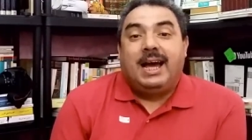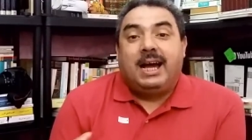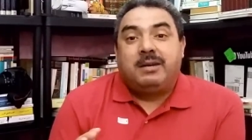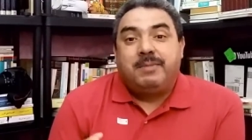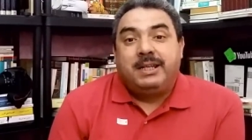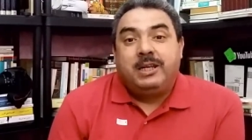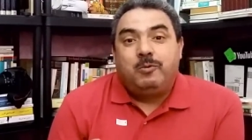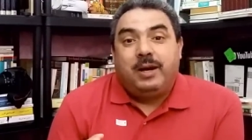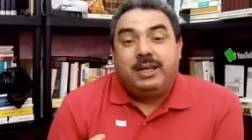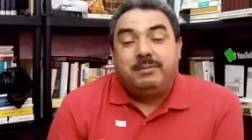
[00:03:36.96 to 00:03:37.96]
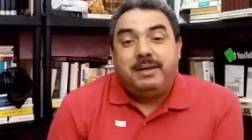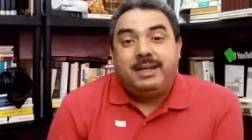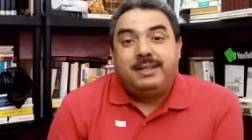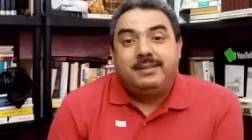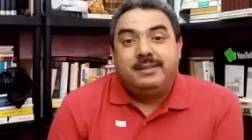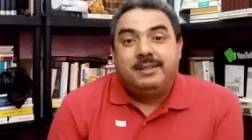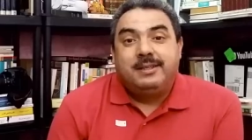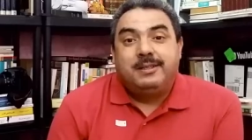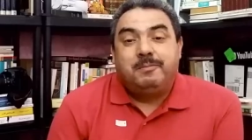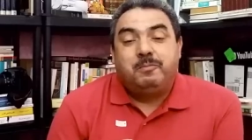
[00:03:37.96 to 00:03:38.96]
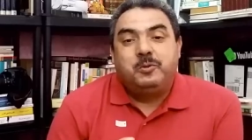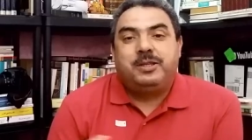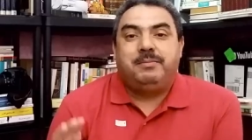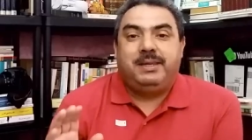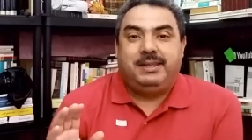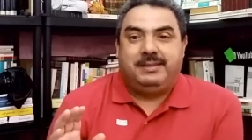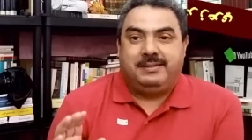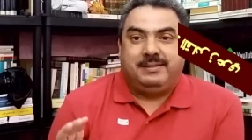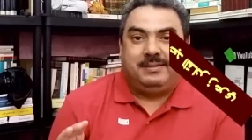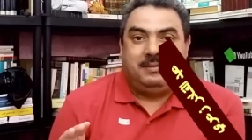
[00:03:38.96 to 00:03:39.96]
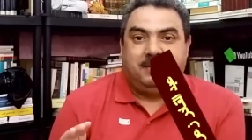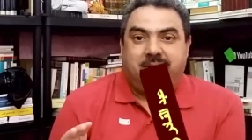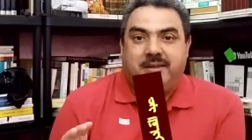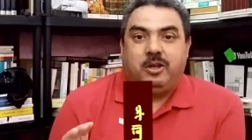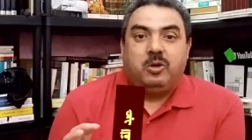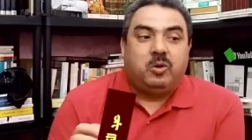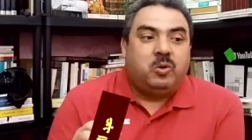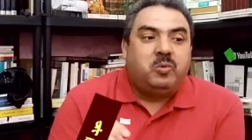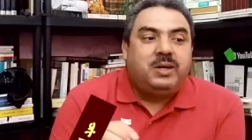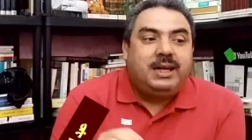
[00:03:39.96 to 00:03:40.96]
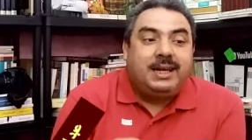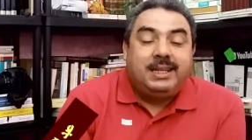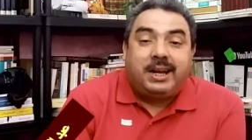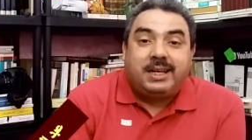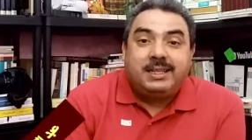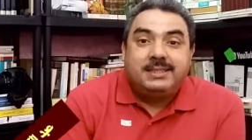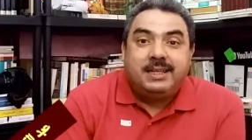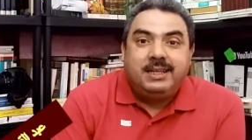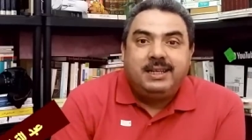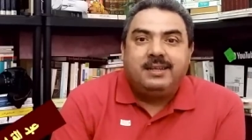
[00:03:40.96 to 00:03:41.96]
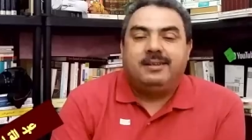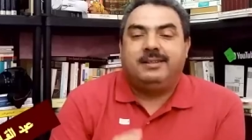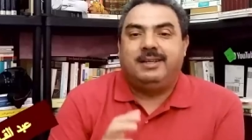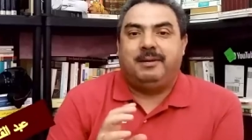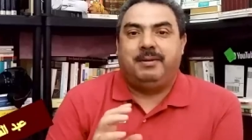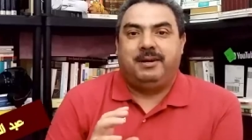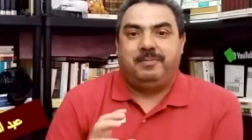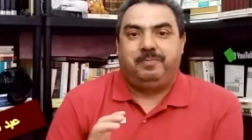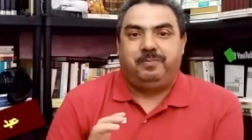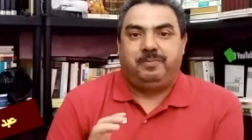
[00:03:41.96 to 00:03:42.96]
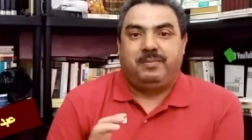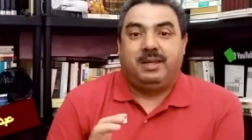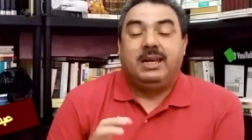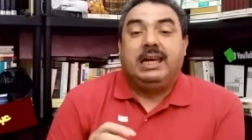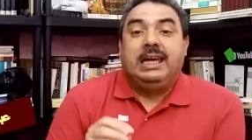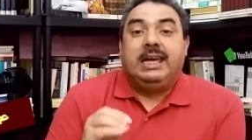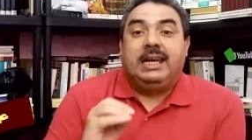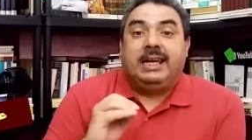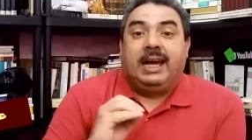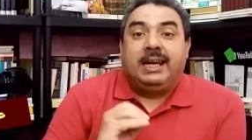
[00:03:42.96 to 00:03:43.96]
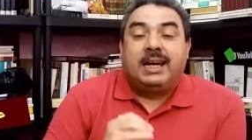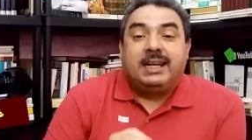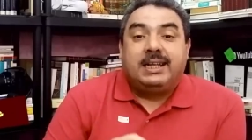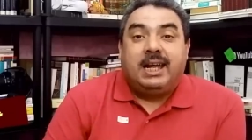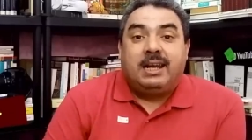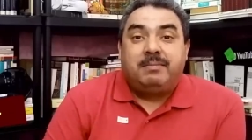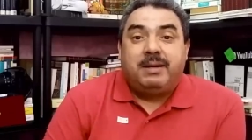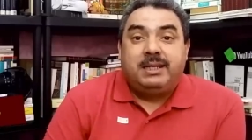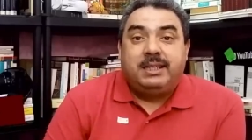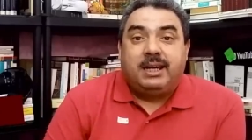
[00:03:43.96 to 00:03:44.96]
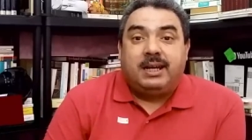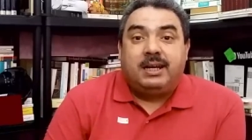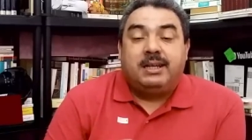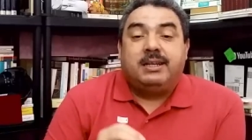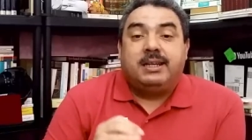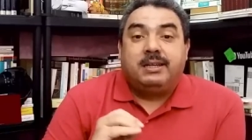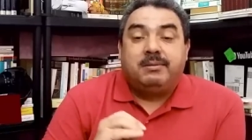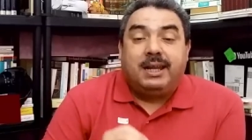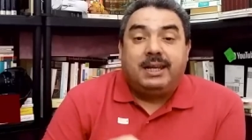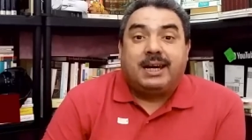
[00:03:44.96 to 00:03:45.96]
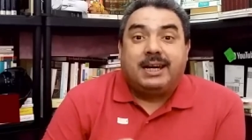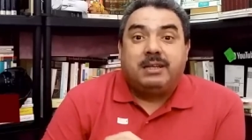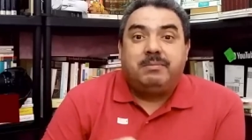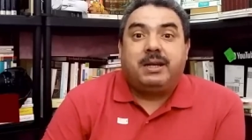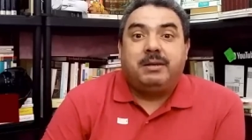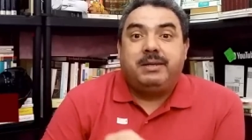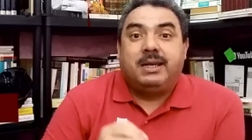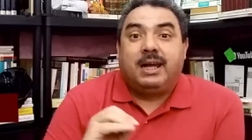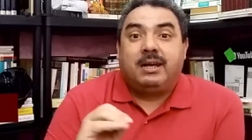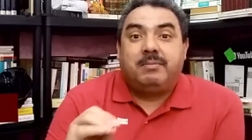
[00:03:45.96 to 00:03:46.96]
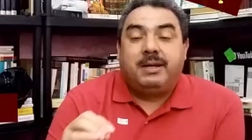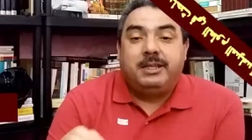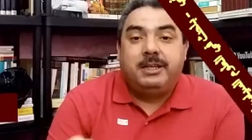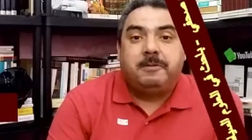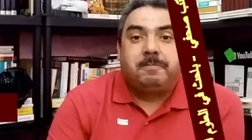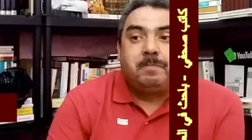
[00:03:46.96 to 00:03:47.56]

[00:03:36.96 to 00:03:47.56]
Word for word: ألمانيا واحد البلد متميز هو اللي غادي نركز عليه دابا العلاقات الألمانية العلاقات المغربية الألمانية